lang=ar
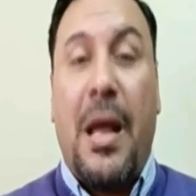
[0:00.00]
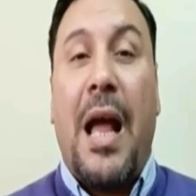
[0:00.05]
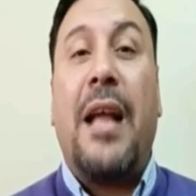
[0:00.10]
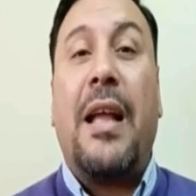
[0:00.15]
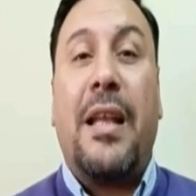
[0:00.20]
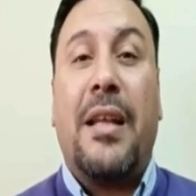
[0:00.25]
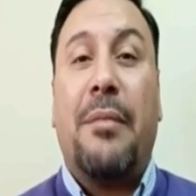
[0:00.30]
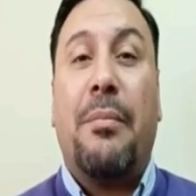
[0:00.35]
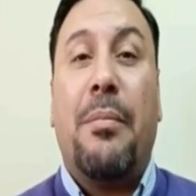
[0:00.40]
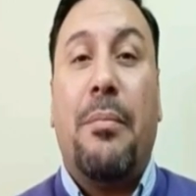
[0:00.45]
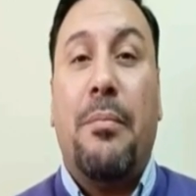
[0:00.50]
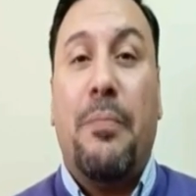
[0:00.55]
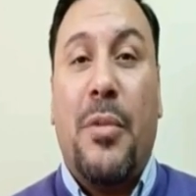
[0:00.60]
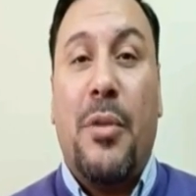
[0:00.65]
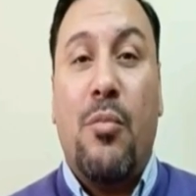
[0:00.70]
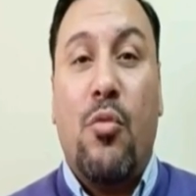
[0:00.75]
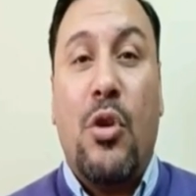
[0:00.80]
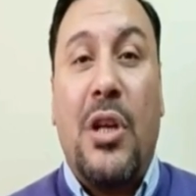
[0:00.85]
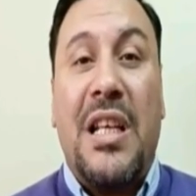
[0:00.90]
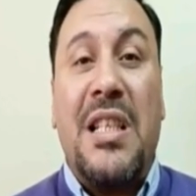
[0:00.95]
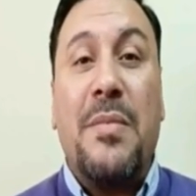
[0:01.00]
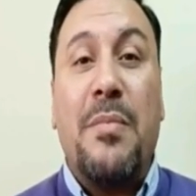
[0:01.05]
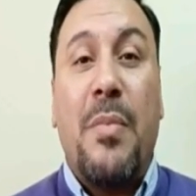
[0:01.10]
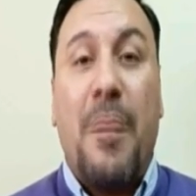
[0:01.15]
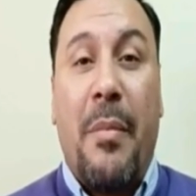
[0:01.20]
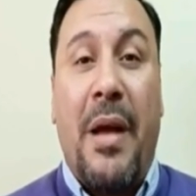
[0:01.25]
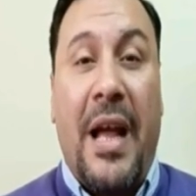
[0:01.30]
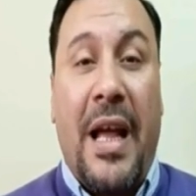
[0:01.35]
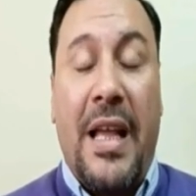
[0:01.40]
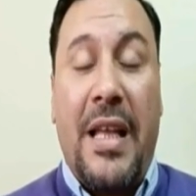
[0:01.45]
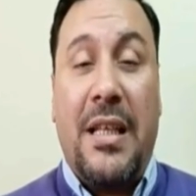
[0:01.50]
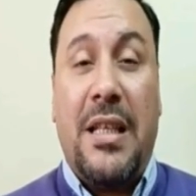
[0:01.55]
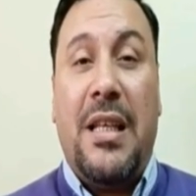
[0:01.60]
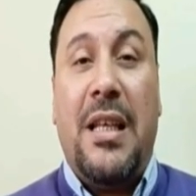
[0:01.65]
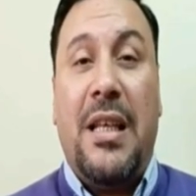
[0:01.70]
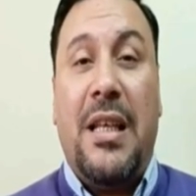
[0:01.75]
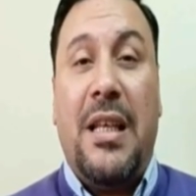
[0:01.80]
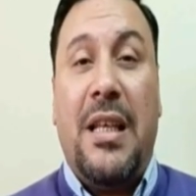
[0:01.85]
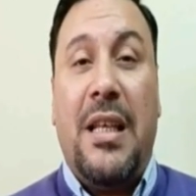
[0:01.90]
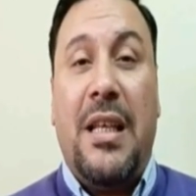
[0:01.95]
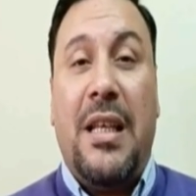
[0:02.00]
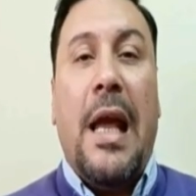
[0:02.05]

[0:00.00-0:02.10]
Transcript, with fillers: اكد بالمناسبه معاكي